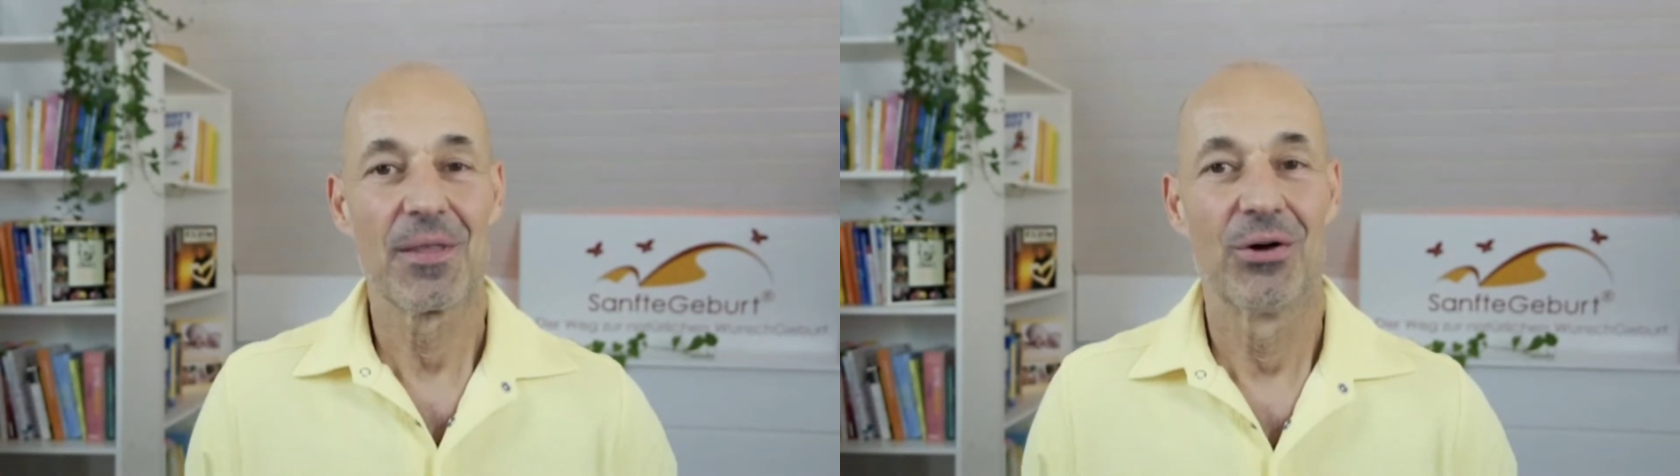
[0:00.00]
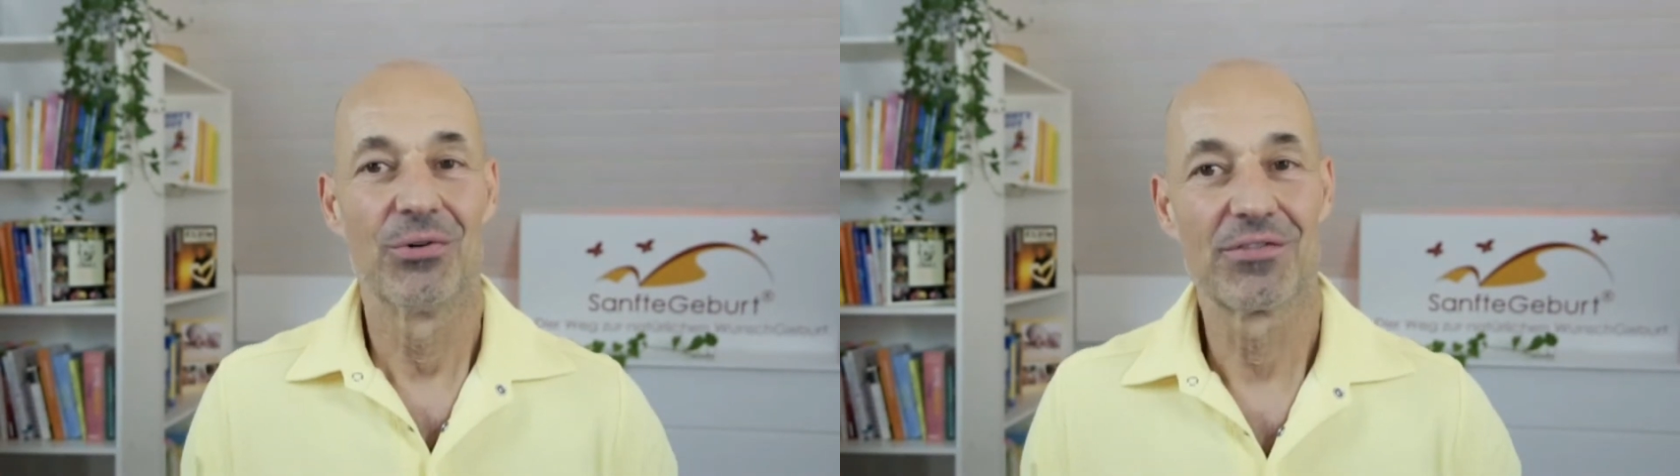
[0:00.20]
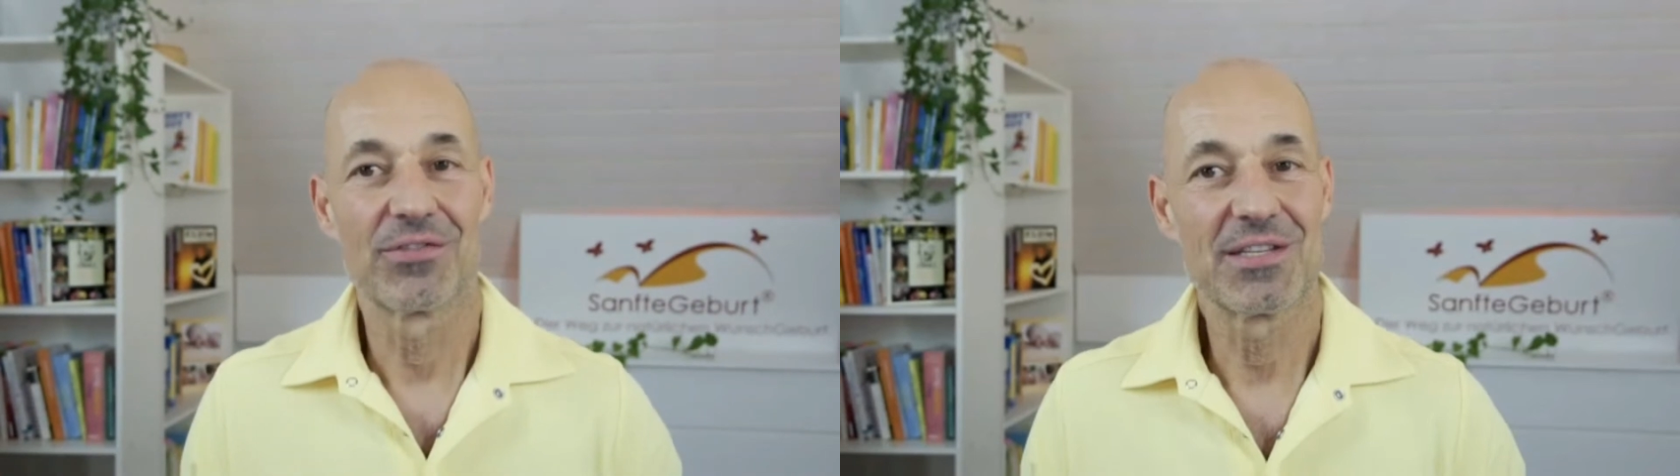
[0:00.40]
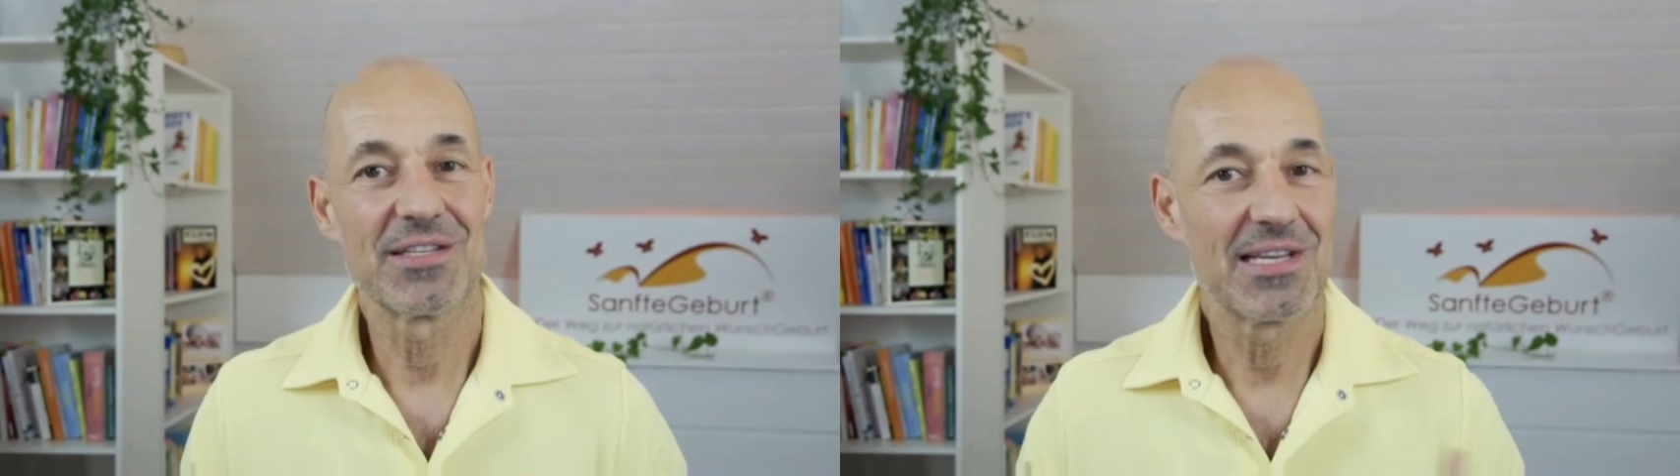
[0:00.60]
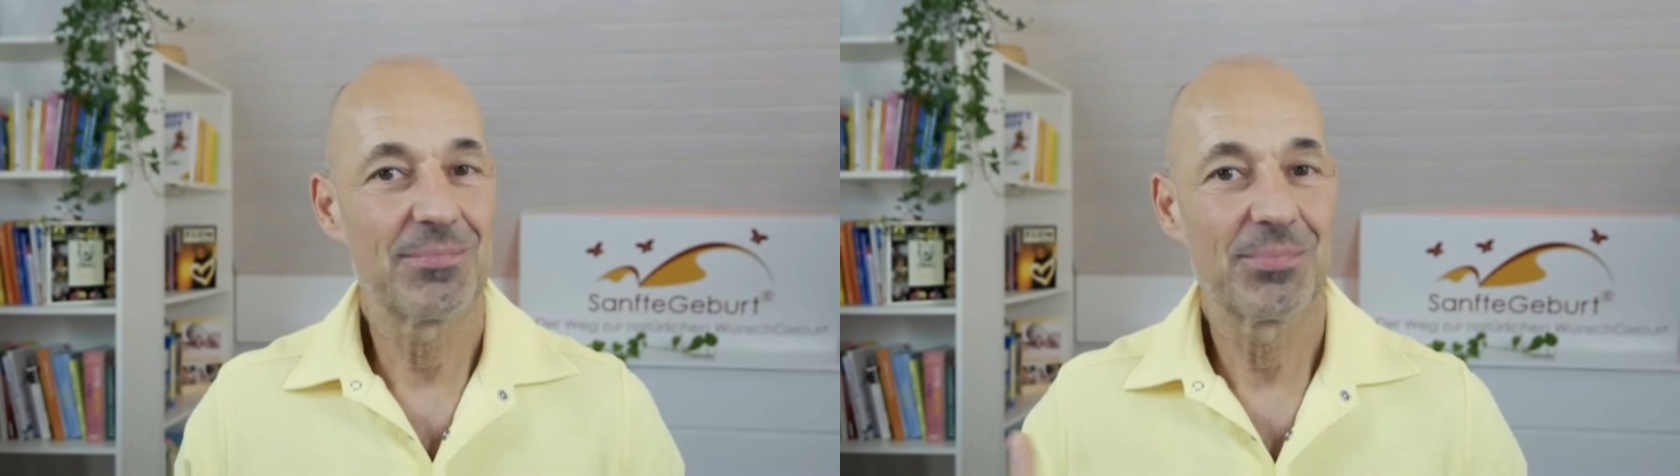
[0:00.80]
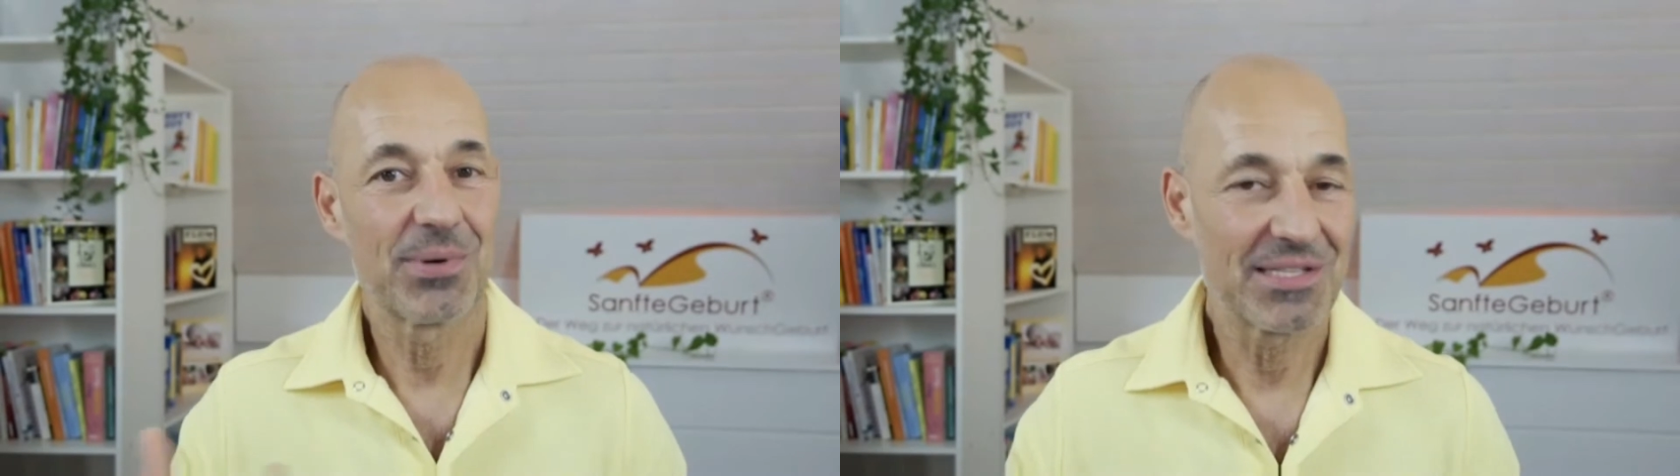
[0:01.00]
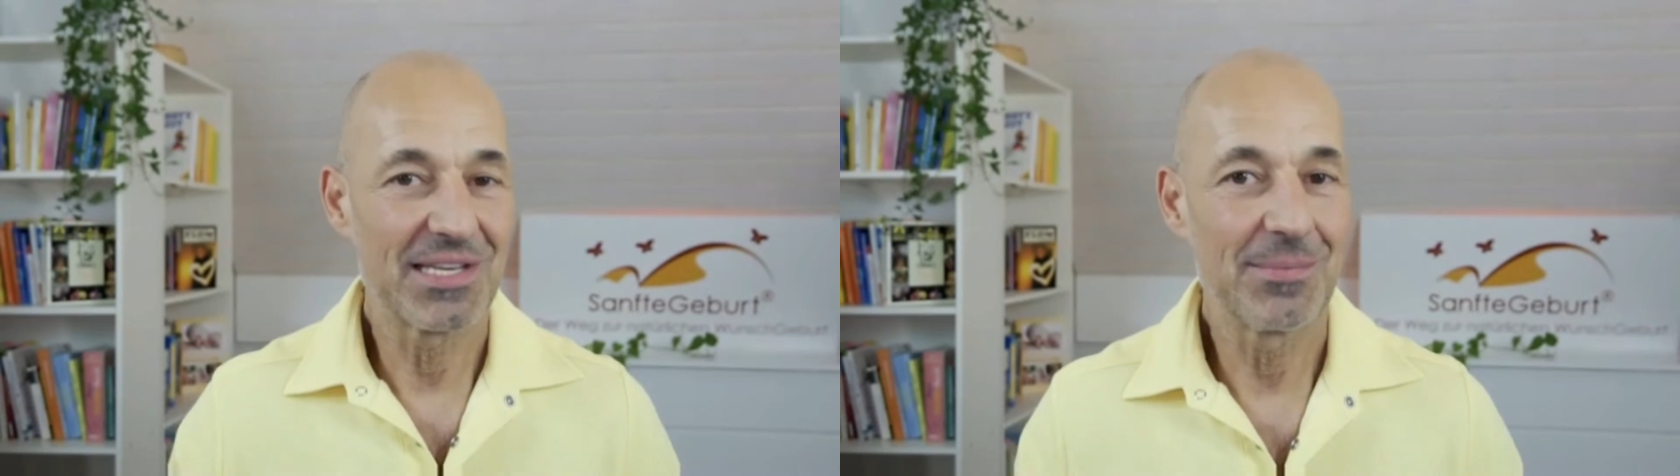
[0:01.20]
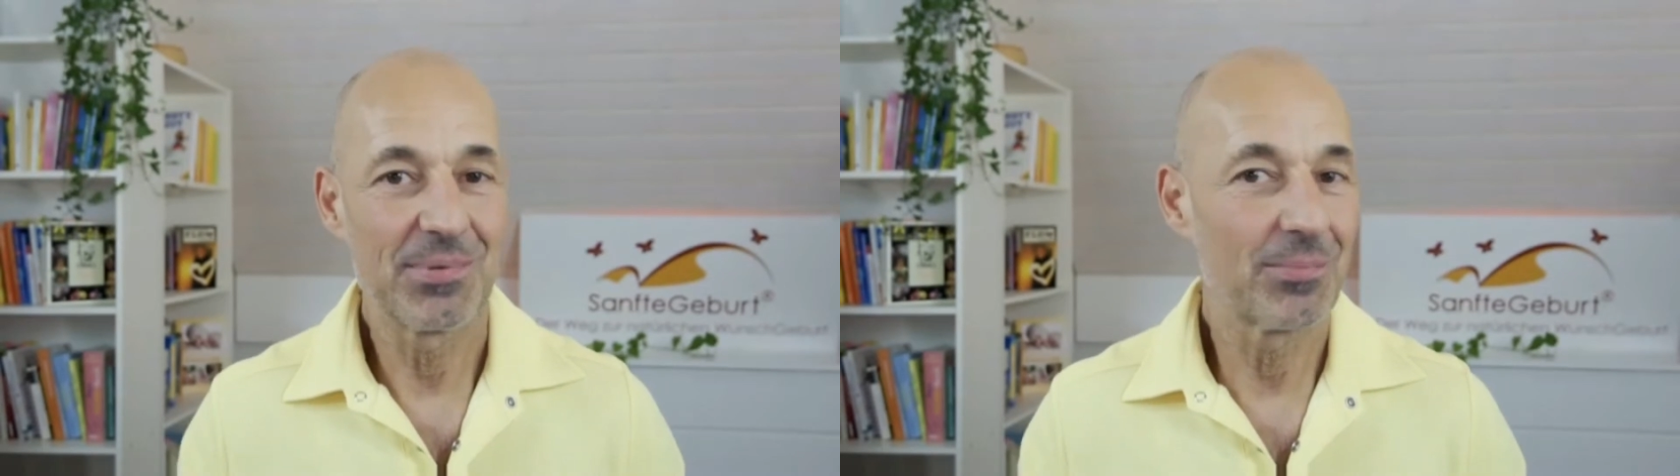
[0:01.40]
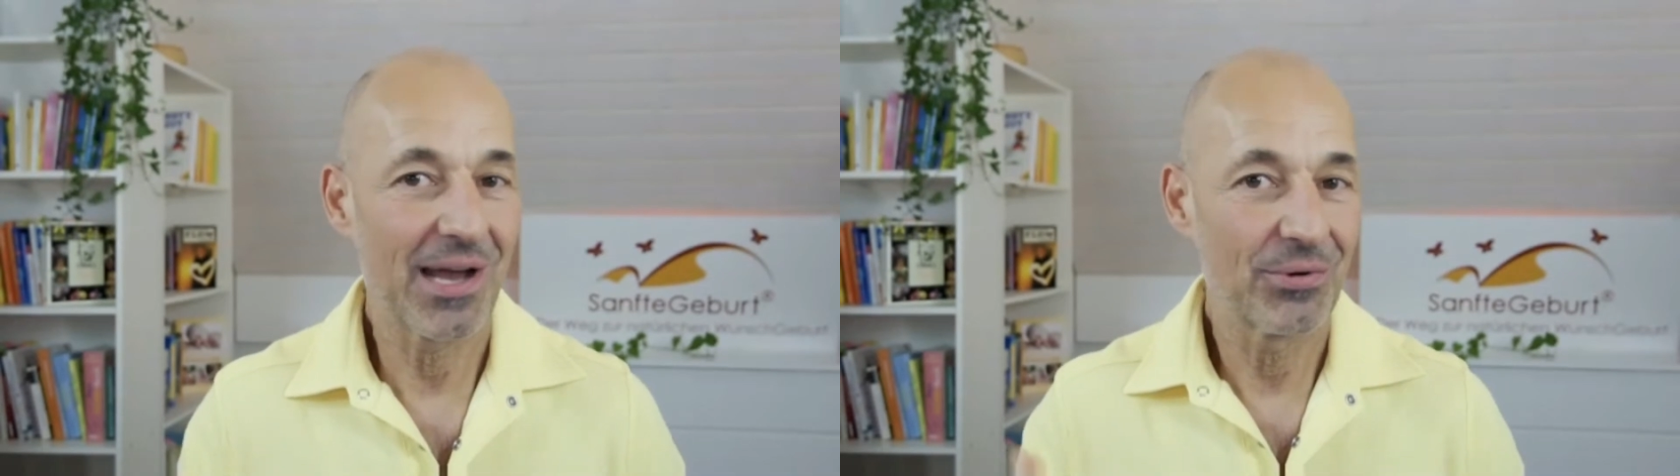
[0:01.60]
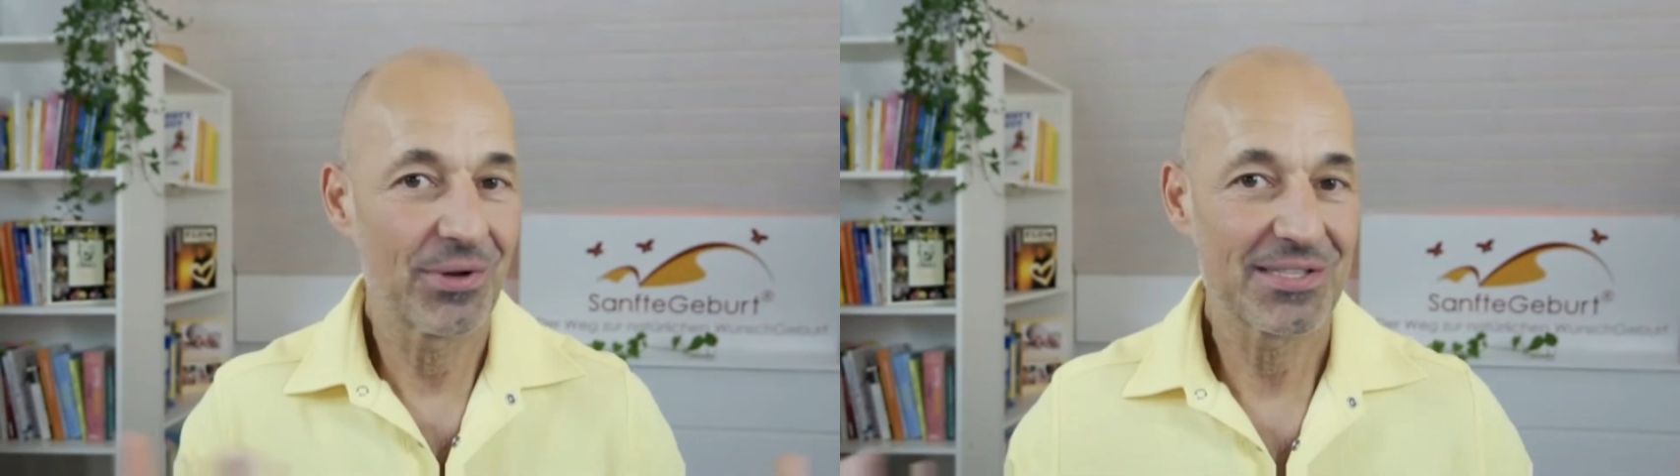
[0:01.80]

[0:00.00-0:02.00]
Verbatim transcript: Und auf diesen sieben Prinzipien baue